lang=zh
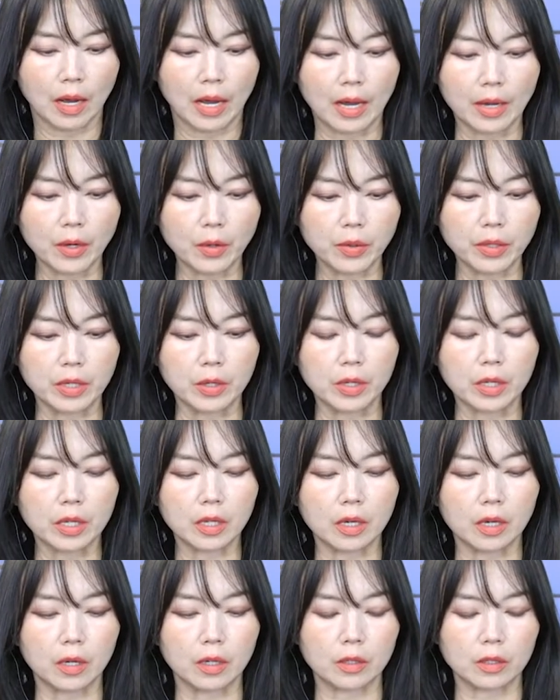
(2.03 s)
还有一
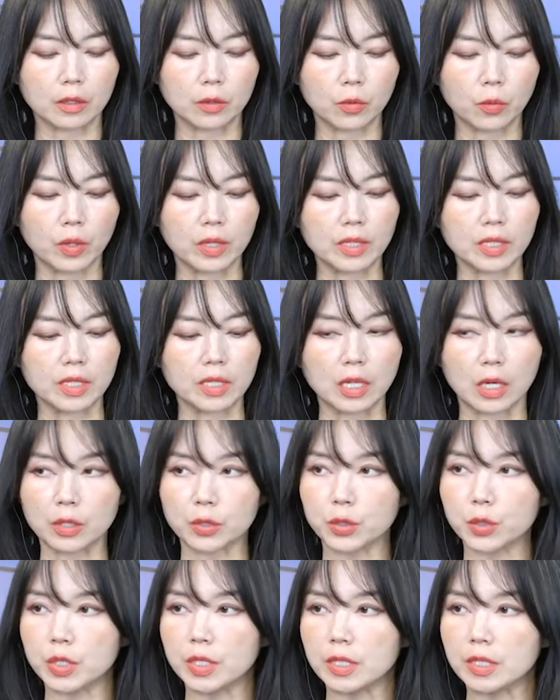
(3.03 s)
个问题想
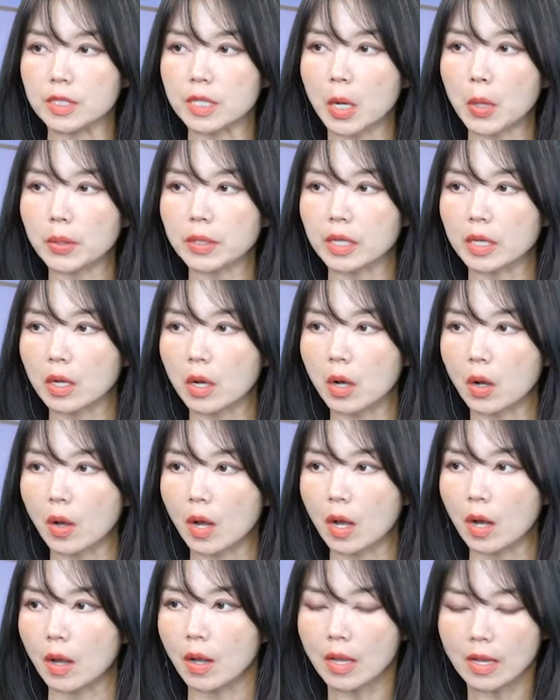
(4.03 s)
请教您哦
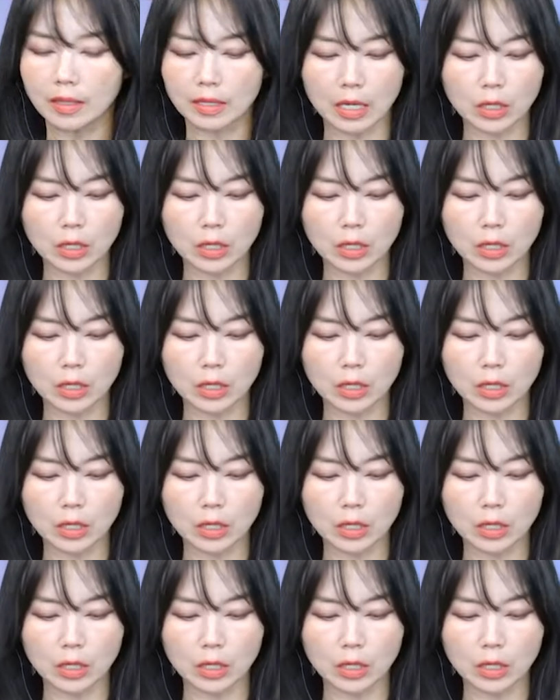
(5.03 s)
啊。